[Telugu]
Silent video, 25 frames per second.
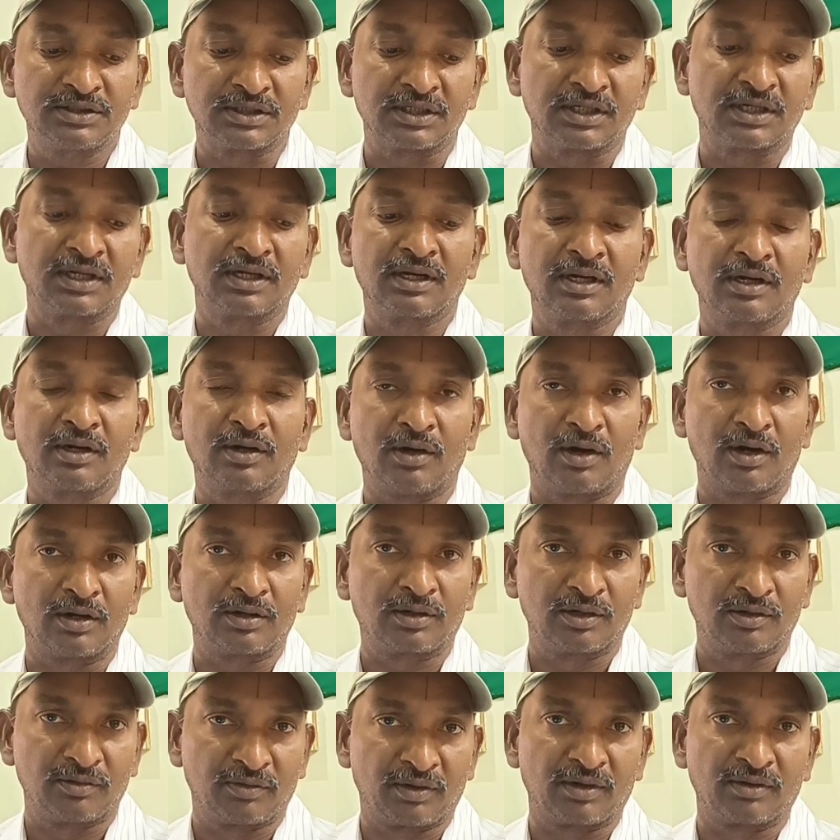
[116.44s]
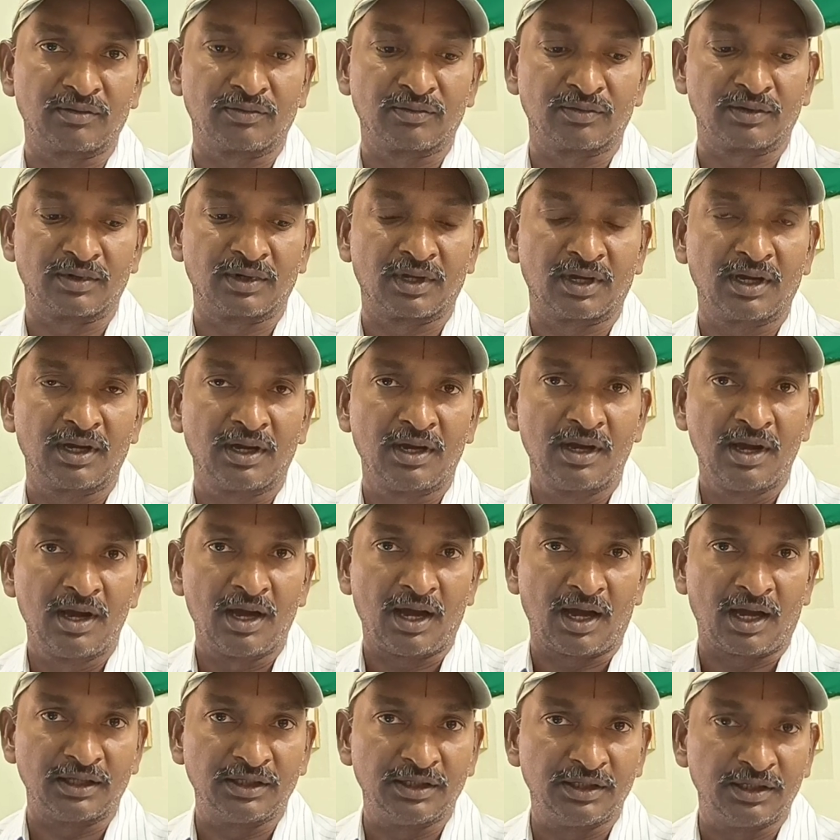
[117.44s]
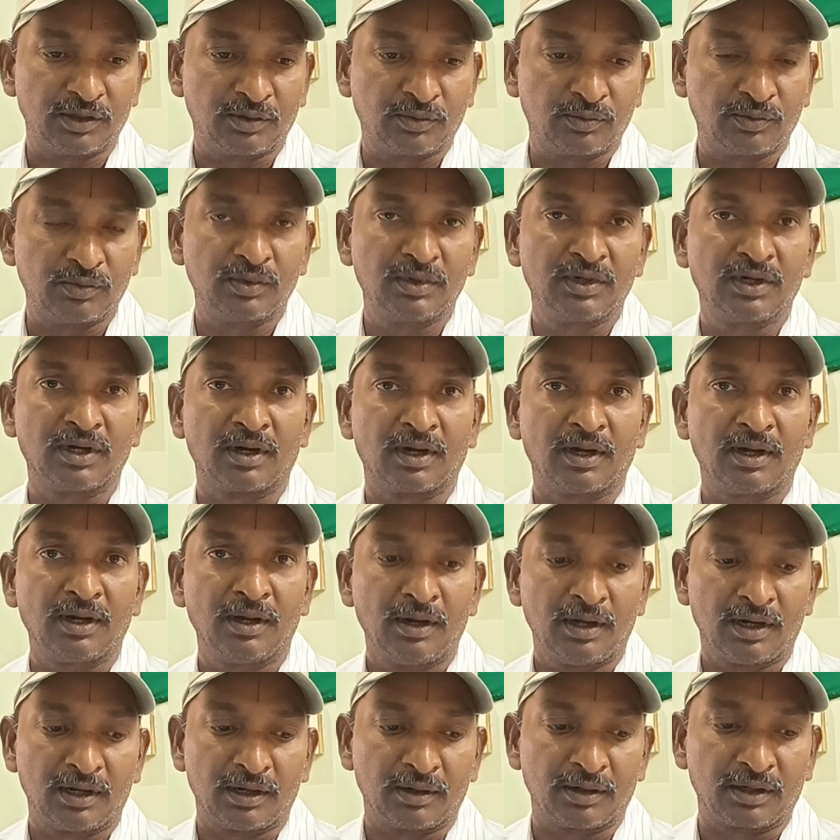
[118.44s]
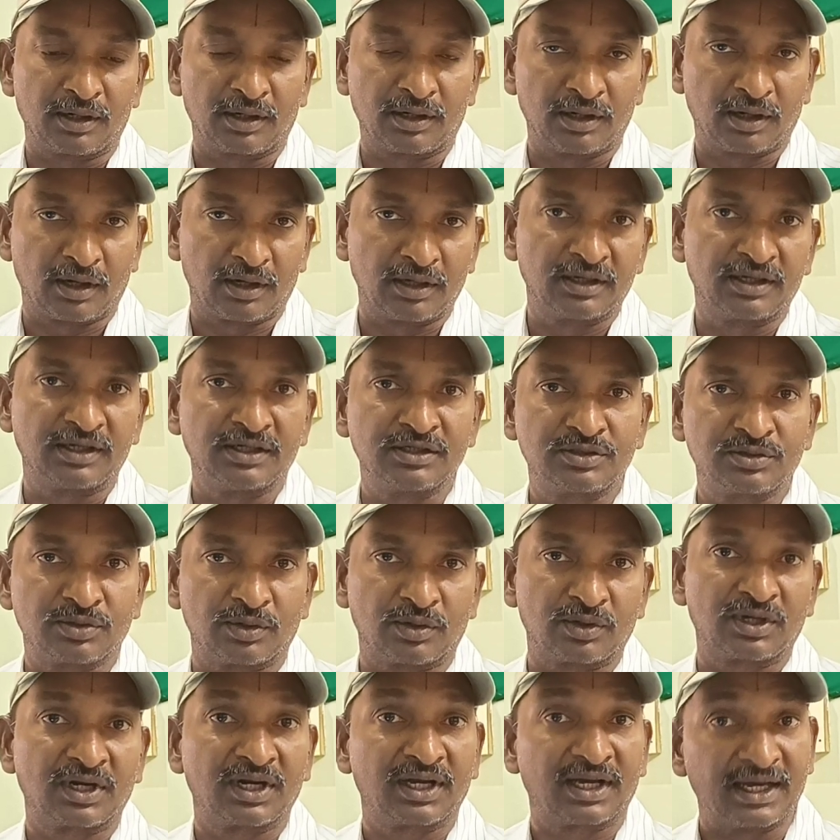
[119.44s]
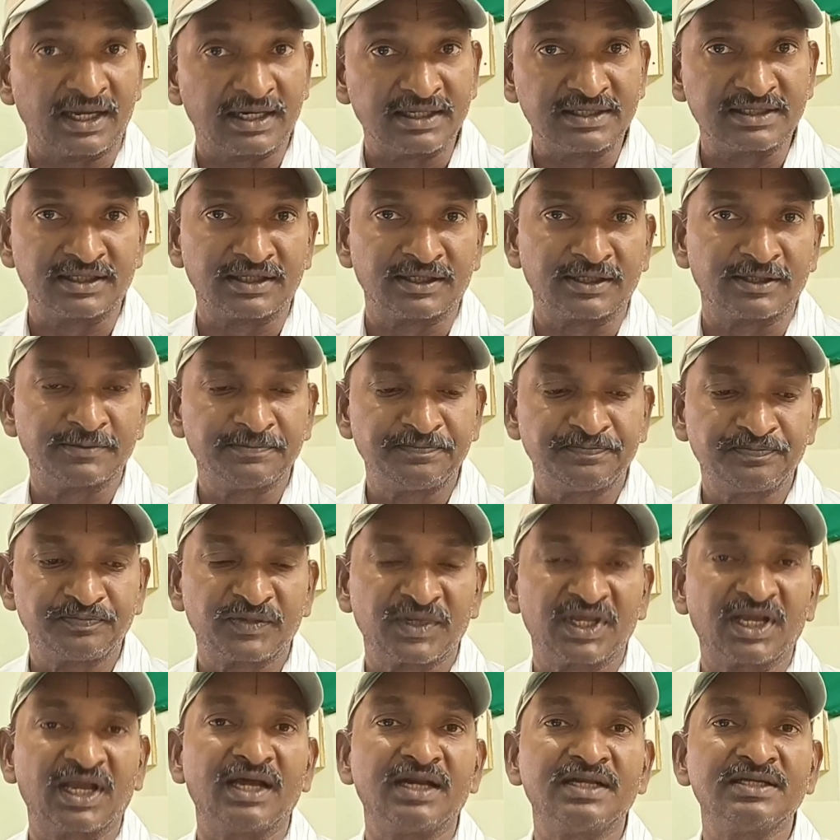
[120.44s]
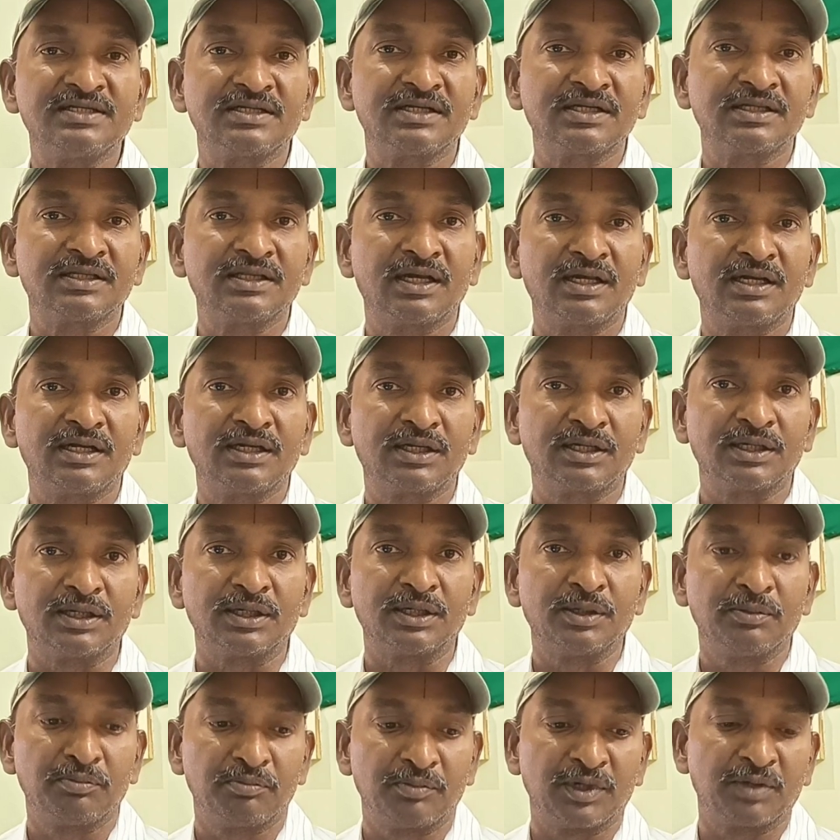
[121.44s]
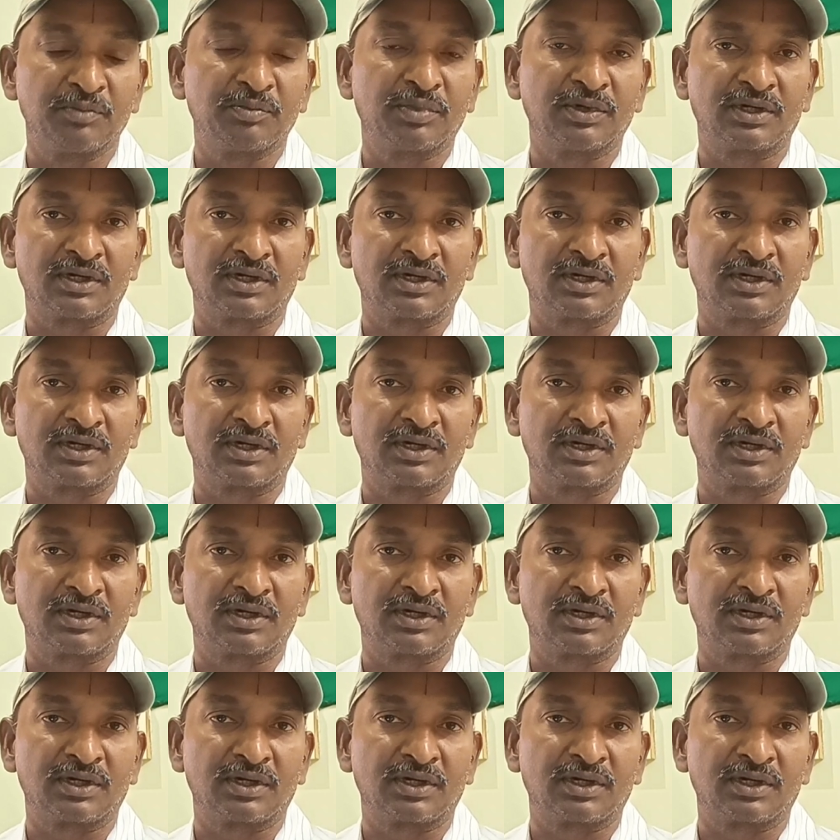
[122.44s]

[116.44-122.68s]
చిన్నగా ఘాట్లు ఏమైనా ఉన్నా అది ఎక్కువగా నాలుగైదు చోట్ల కరిసిన కరిసిన దానికి మేము